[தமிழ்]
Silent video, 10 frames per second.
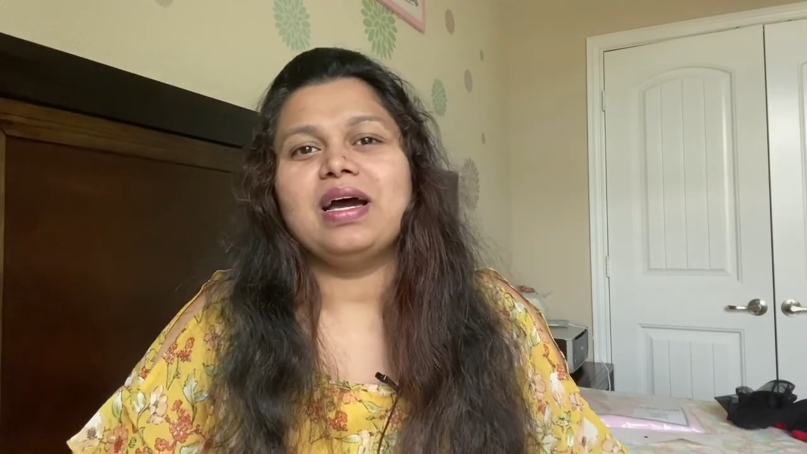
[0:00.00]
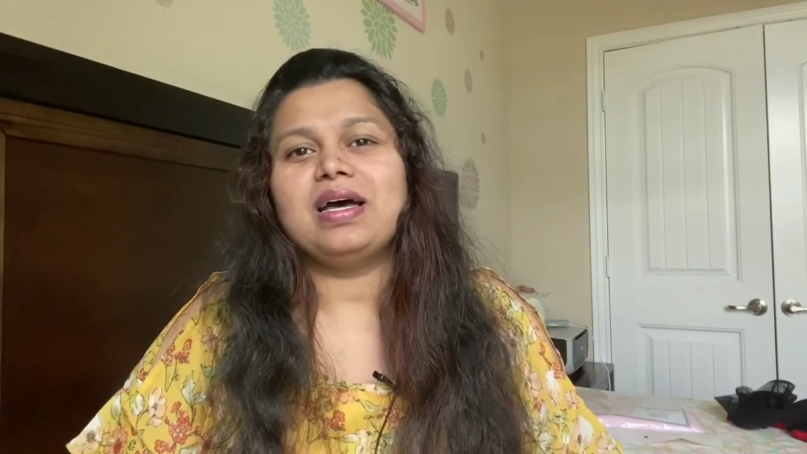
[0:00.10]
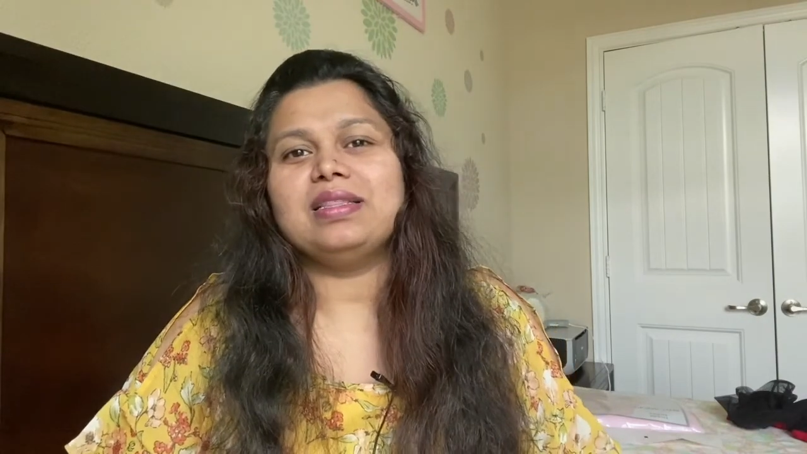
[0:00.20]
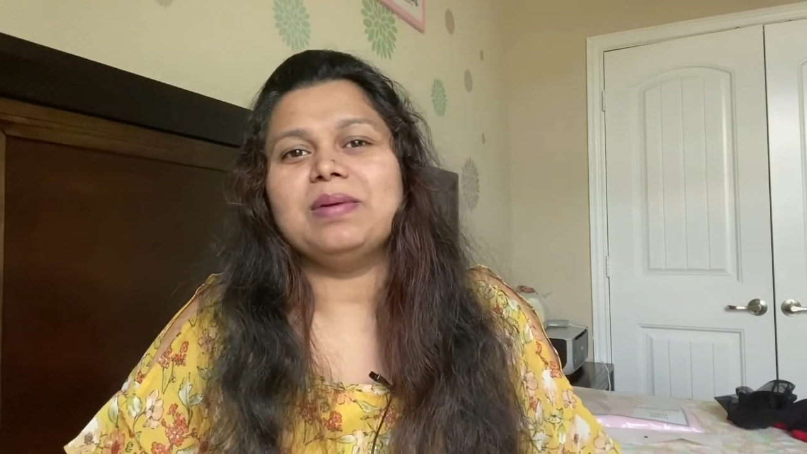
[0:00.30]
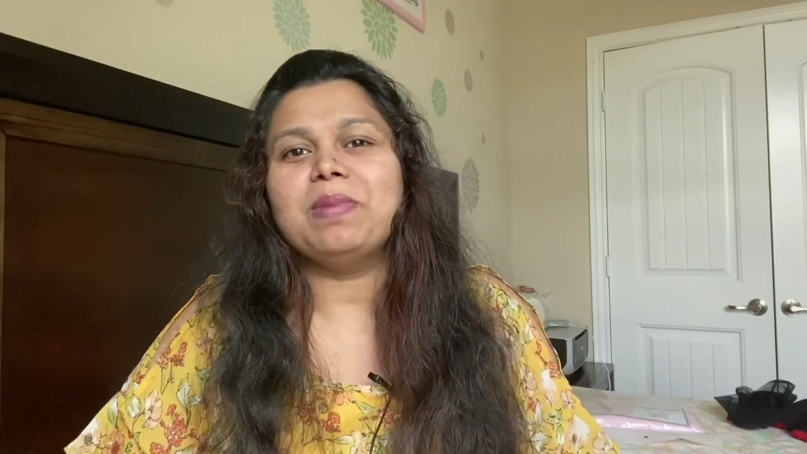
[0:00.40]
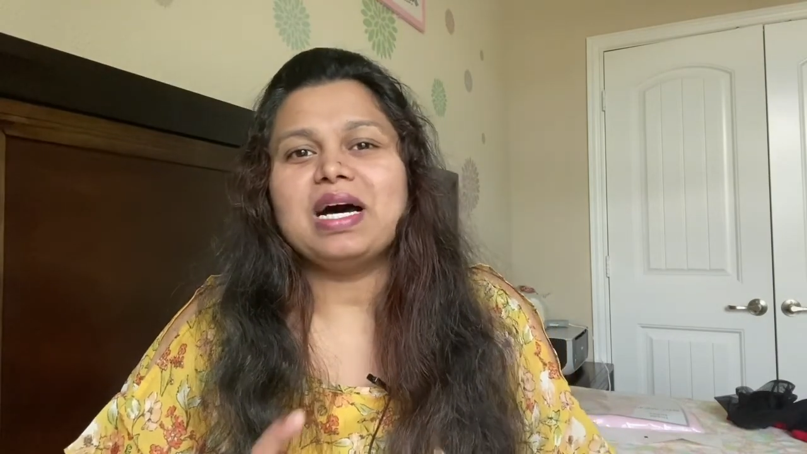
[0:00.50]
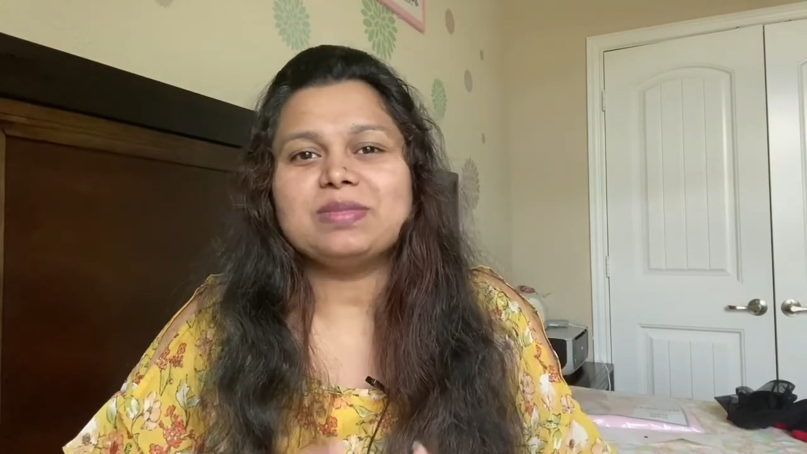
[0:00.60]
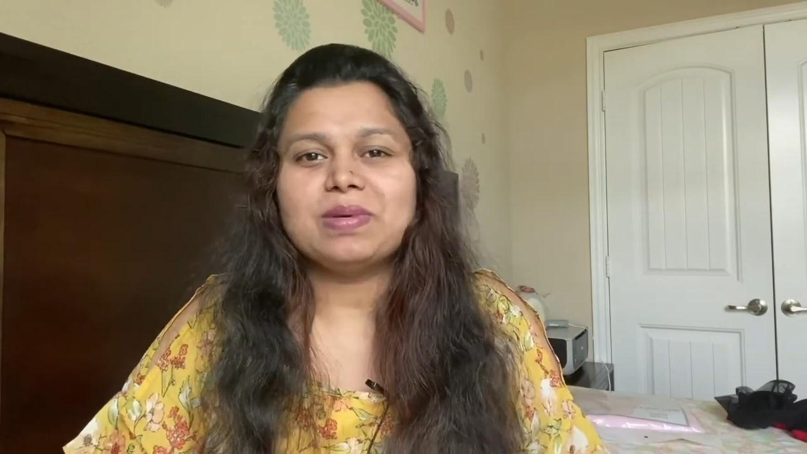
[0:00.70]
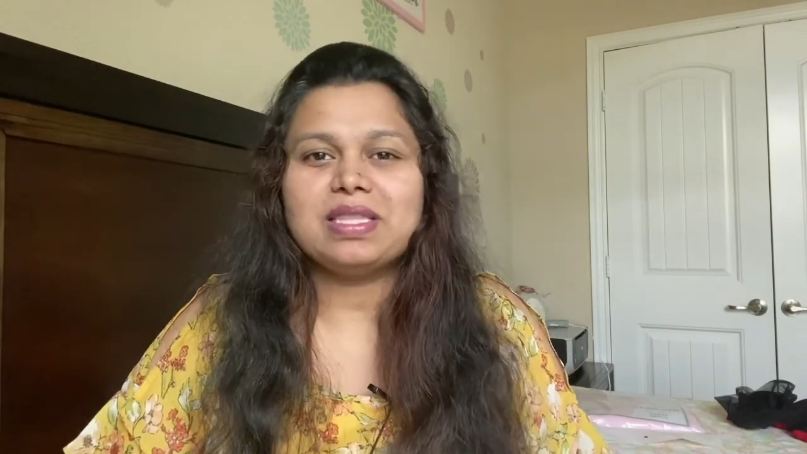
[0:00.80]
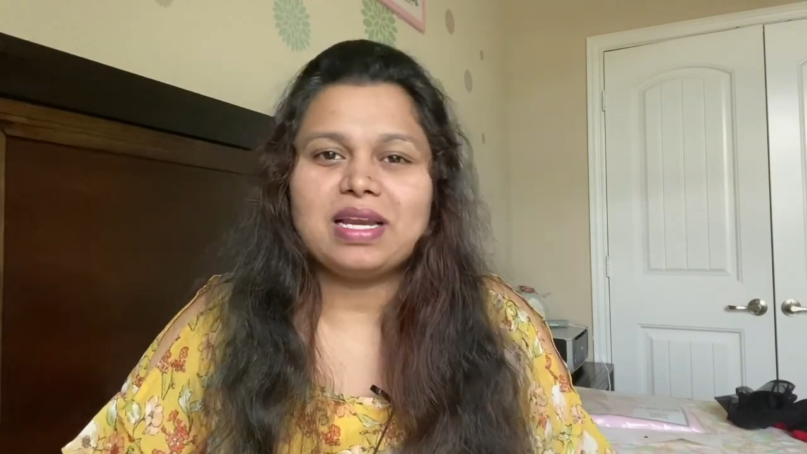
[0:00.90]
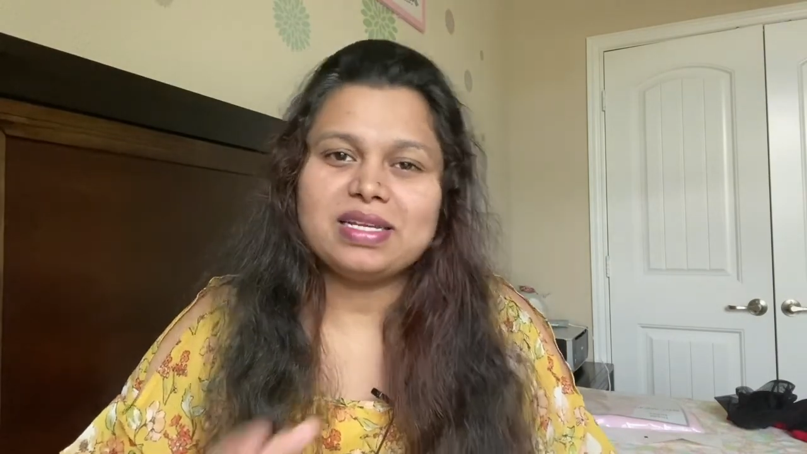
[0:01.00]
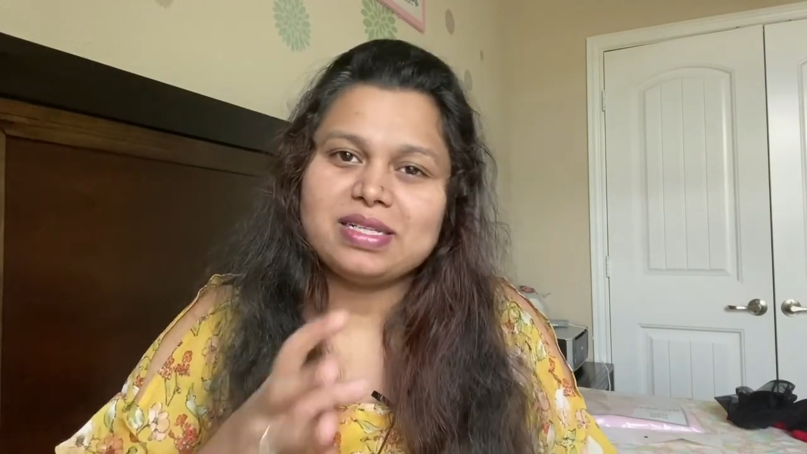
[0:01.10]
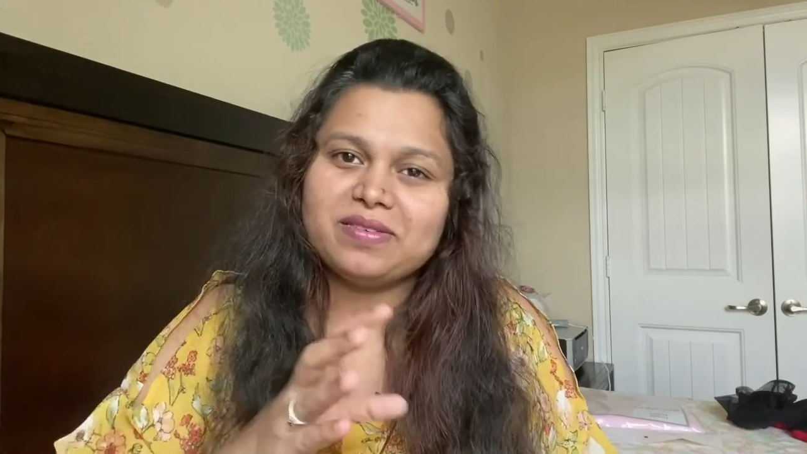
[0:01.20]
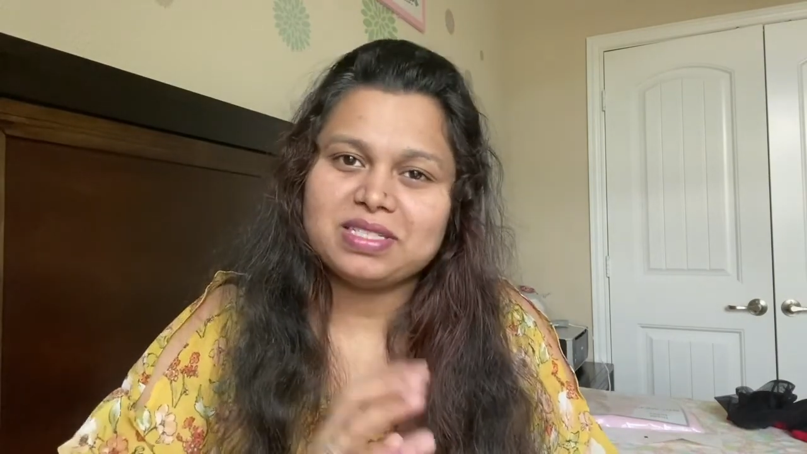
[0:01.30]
அந்த பாஸ்மதி ரைஸில்